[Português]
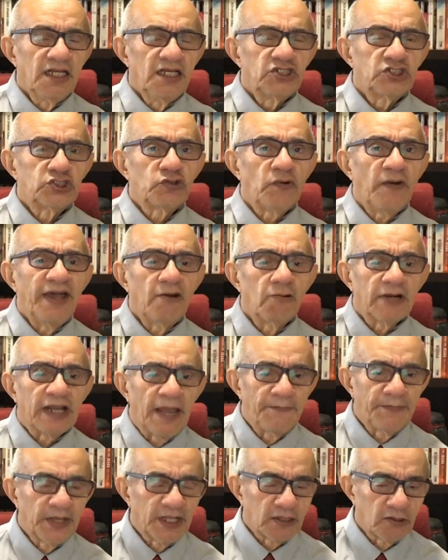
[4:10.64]
Joel
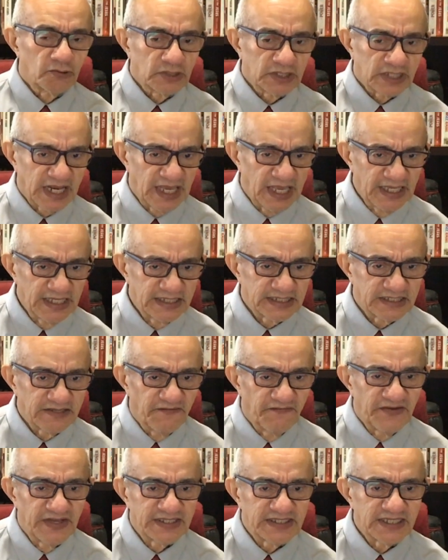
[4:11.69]
capítulo 3,
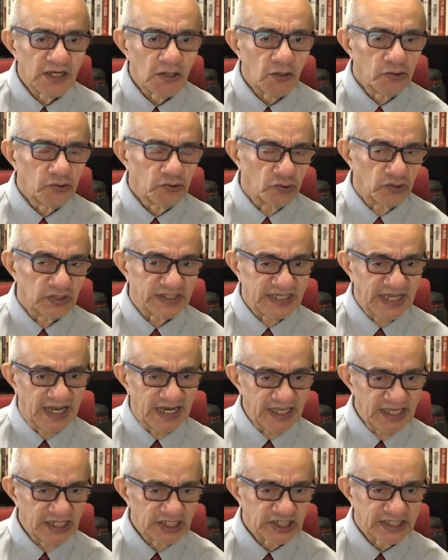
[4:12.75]
versículo 12.
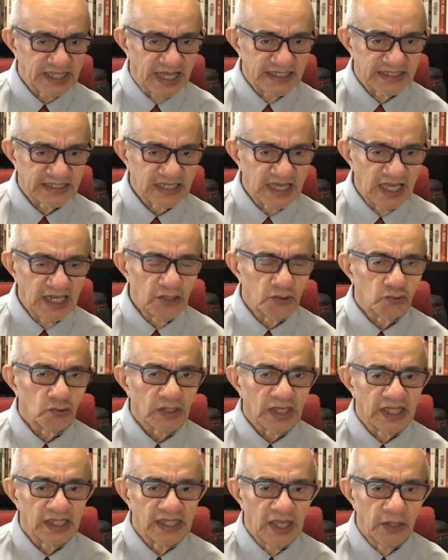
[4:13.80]
Ali está escrito
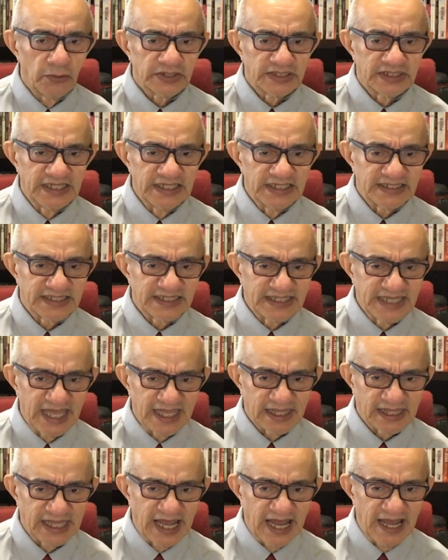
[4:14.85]
que Deus se
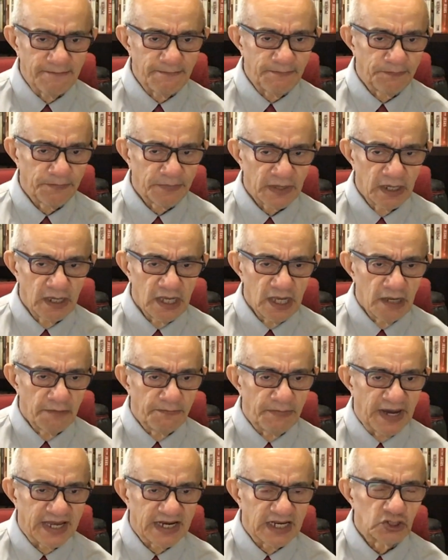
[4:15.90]
senta
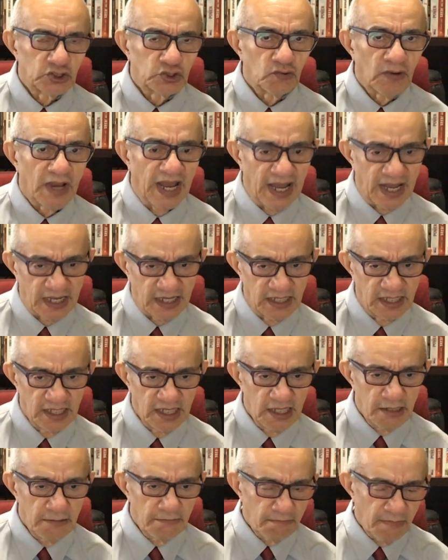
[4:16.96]
para julgar.
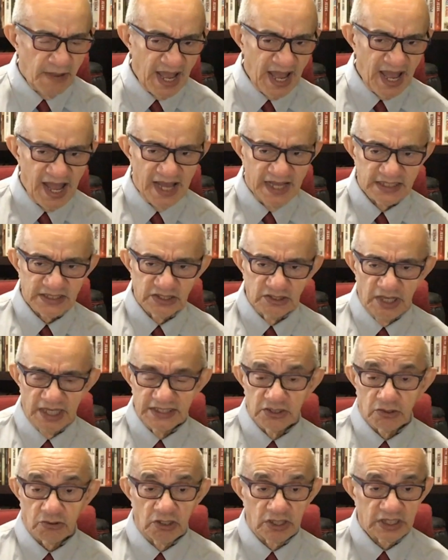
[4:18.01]
Mas
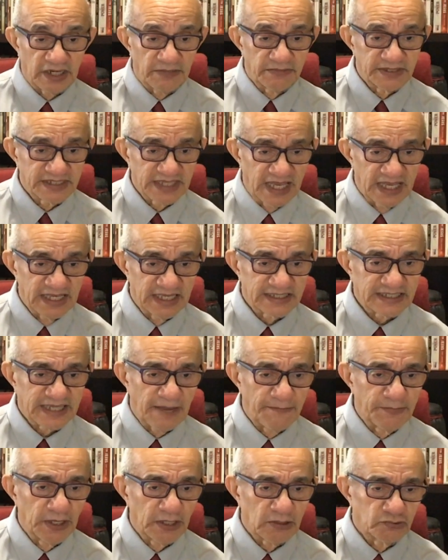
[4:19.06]
nós encontramos aí esse
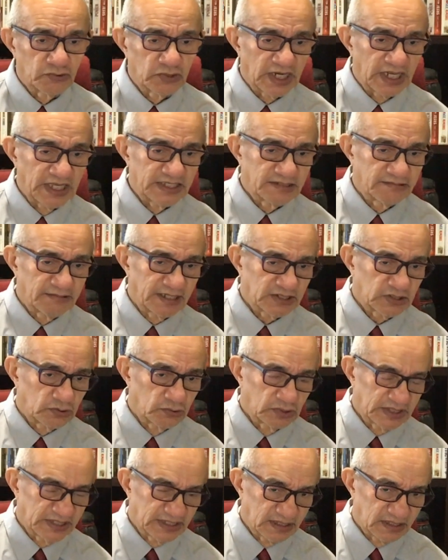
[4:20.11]
capítulo 3,
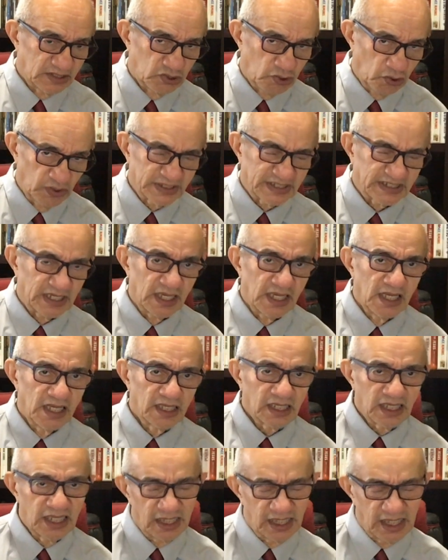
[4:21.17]
verso 12,
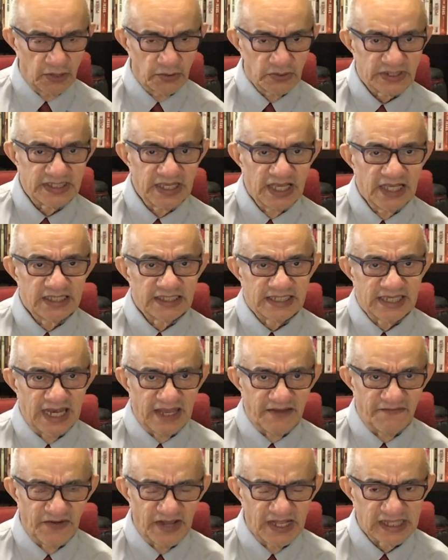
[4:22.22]
que Deus se
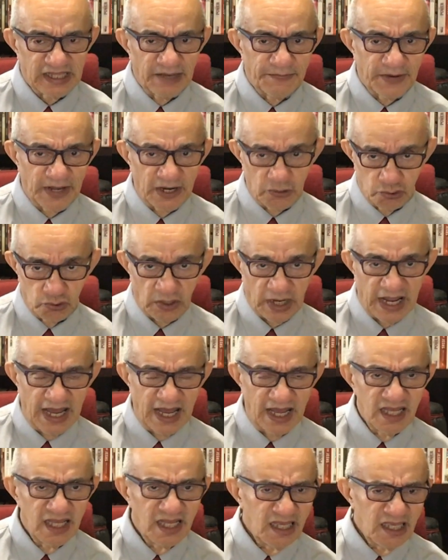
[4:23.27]
levanta para
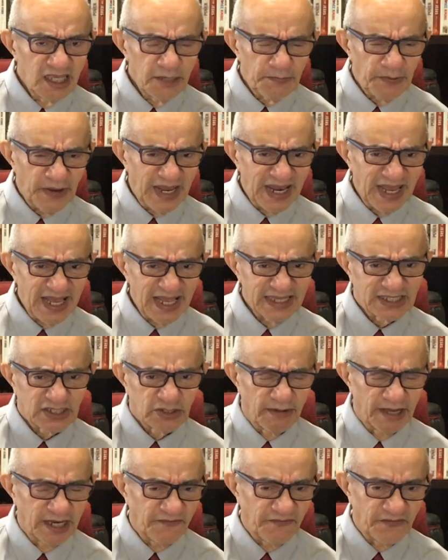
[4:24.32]
julgar. E parece
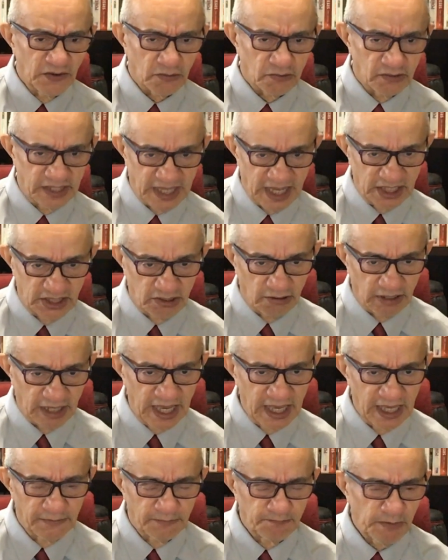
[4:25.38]
uma dificuldade.
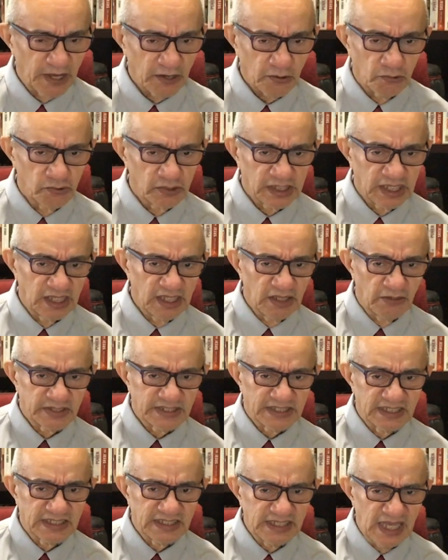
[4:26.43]
Alguém pergunta: Deus
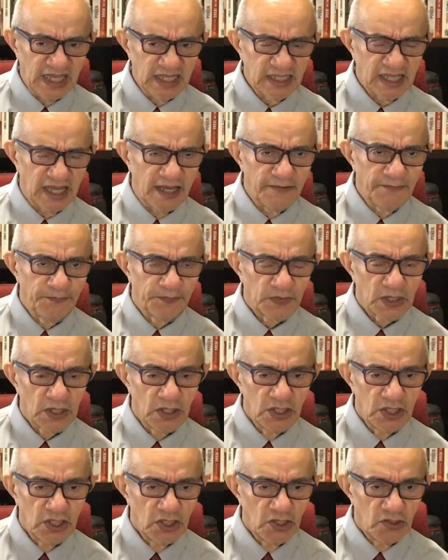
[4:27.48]
se senta
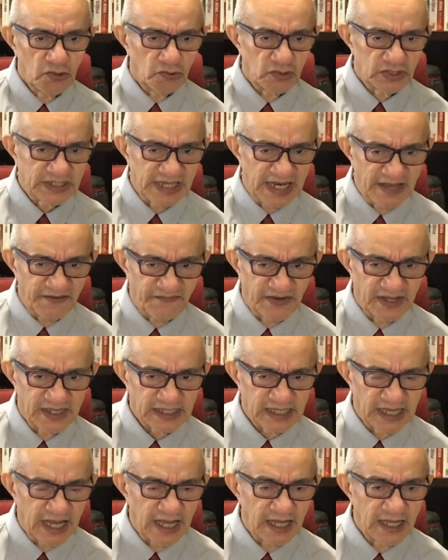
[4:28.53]
ou se
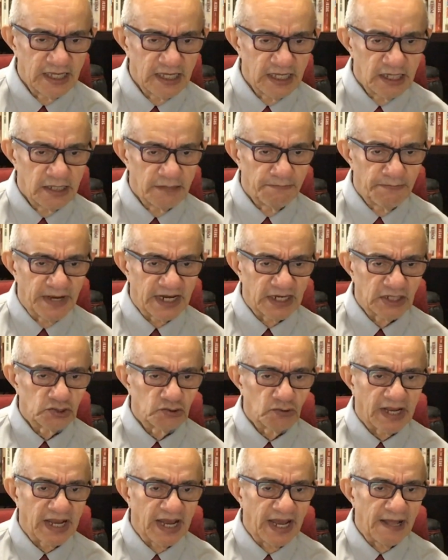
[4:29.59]
levanta para
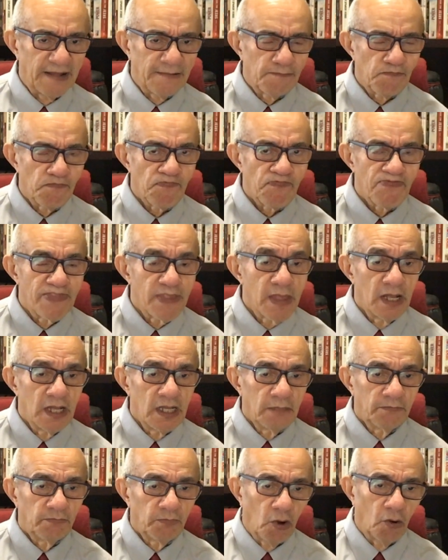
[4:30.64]
julgar?
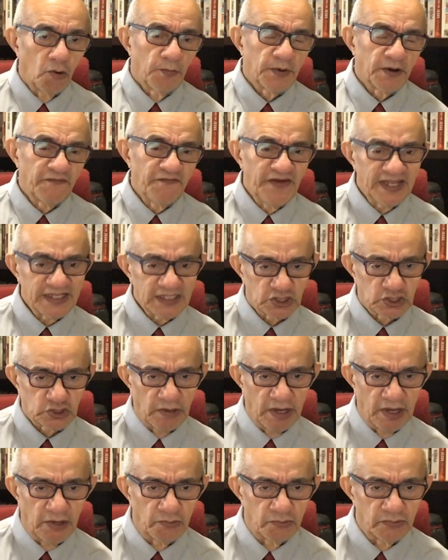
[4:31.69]
Bom, o profeta
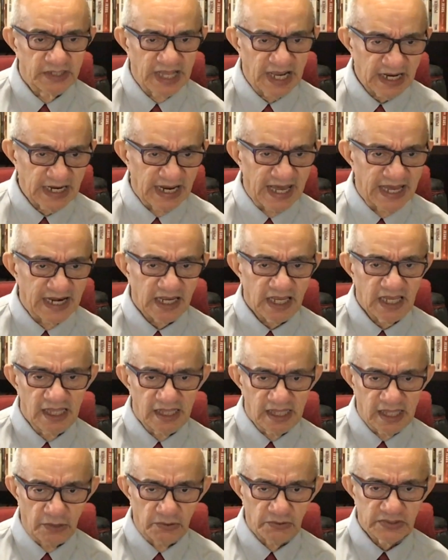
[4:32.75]
Joel declara que
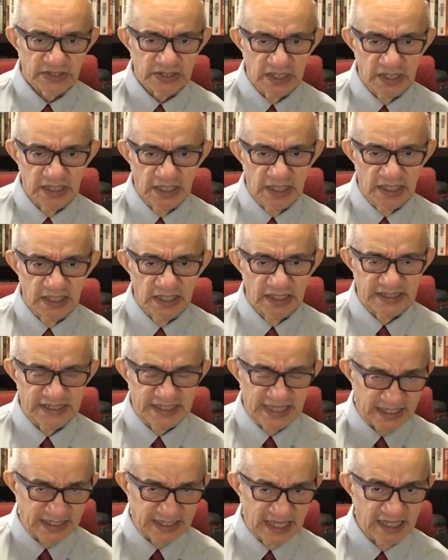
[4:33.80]
Deus
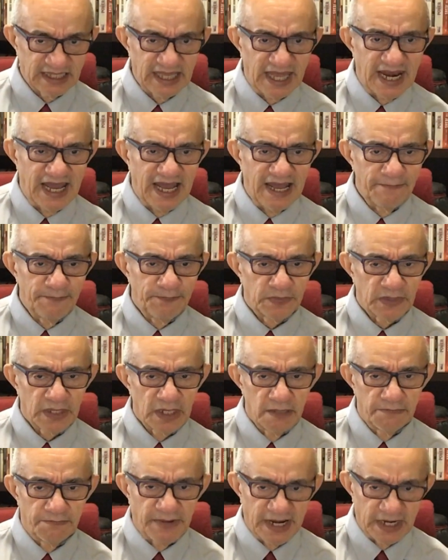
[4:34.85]
se assentará
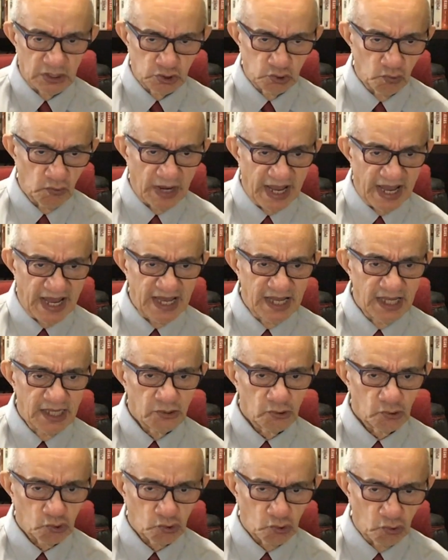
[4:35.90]
para julgar
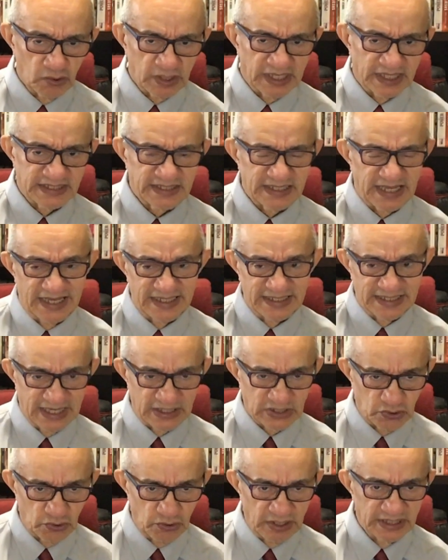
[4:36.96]
todas as
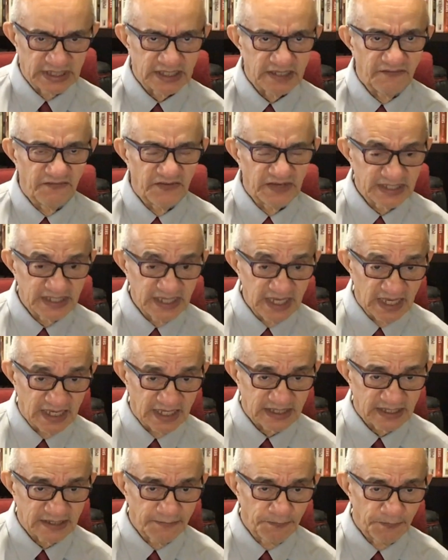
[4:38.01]
nações
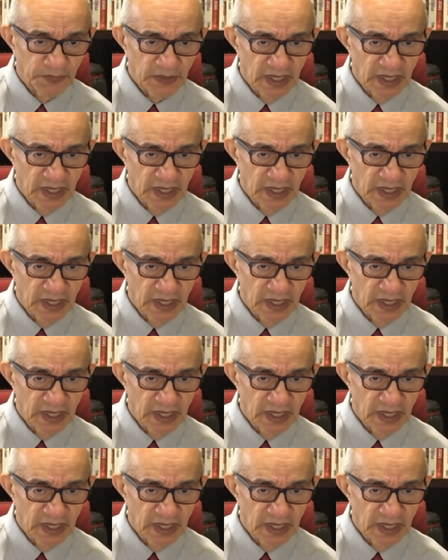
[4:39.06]
vizinhas.